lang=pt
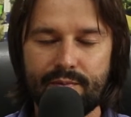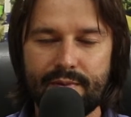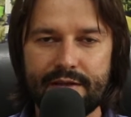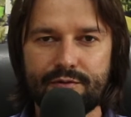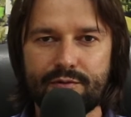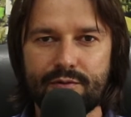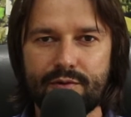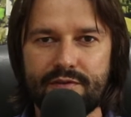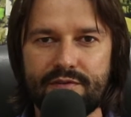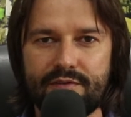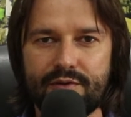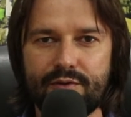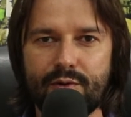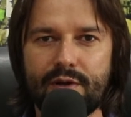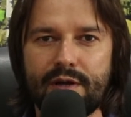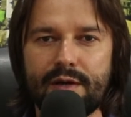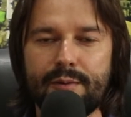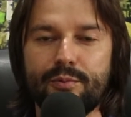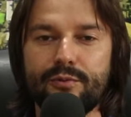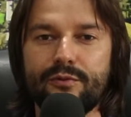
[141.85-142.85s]
mais conhecido o
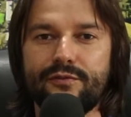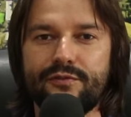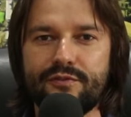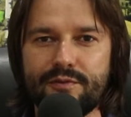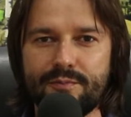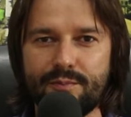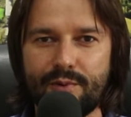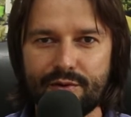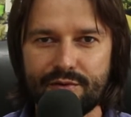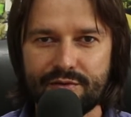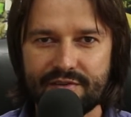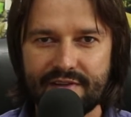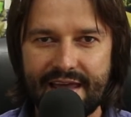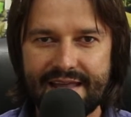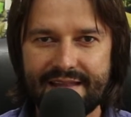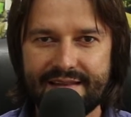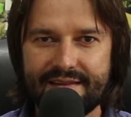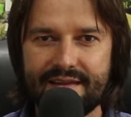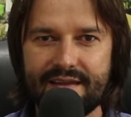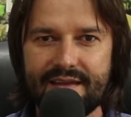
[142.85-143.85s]
campo do futebol
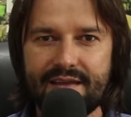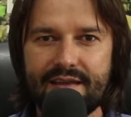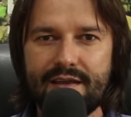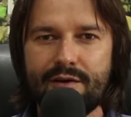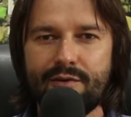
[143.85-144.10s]
7,